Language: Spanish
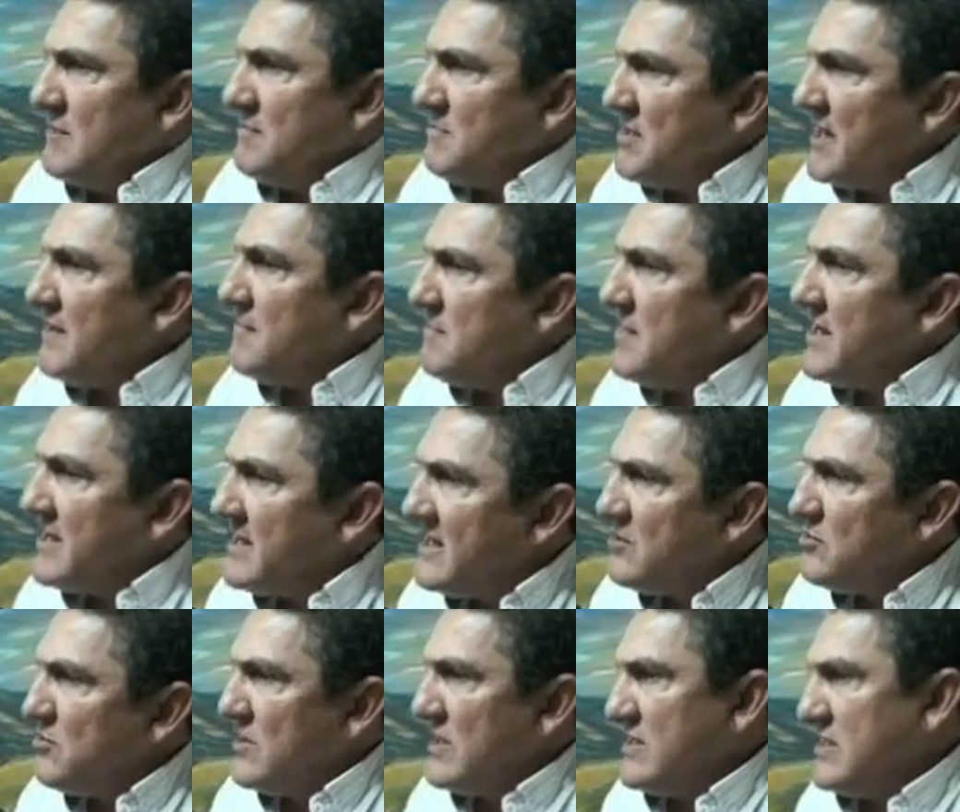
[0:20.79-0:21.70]

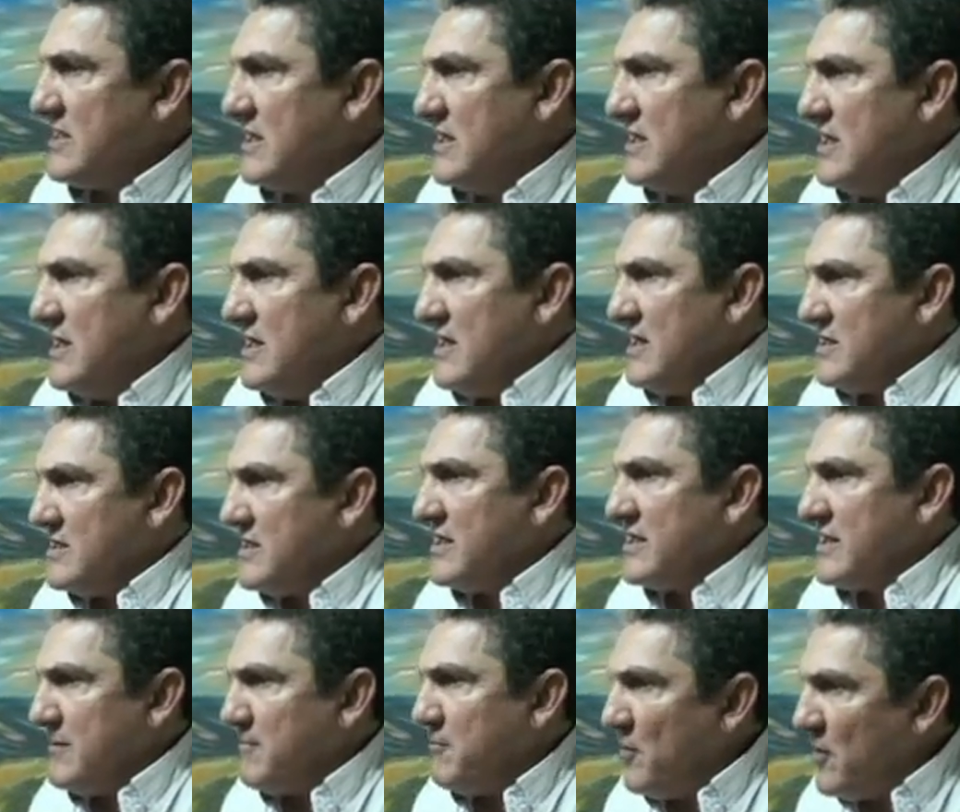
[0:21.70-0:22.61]
Bienvenido esa,
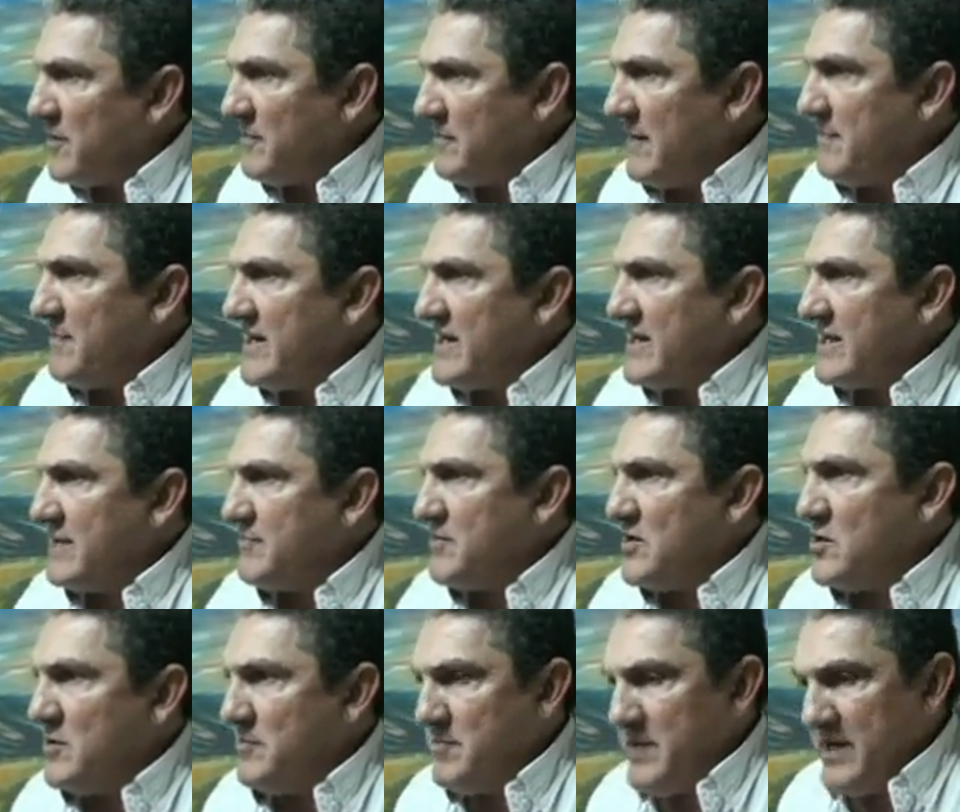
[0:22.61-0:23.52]
esa reforma para que
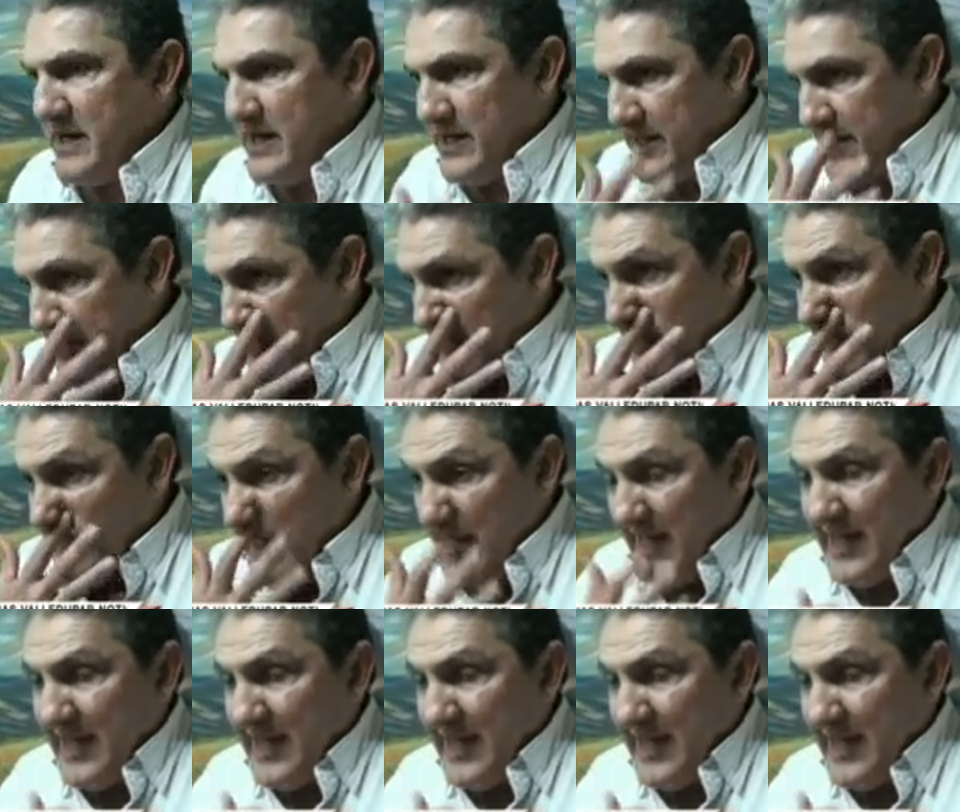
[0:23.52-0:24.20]
pueda operar allá.